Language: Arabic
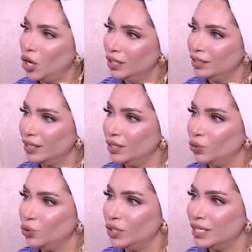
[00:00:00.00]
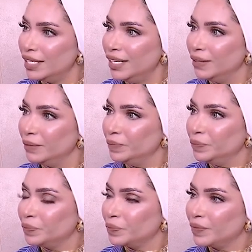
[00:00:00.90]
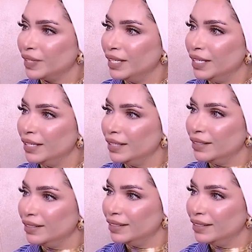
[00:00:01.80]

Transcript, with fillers: اكتر النقطه دي هو بيدينا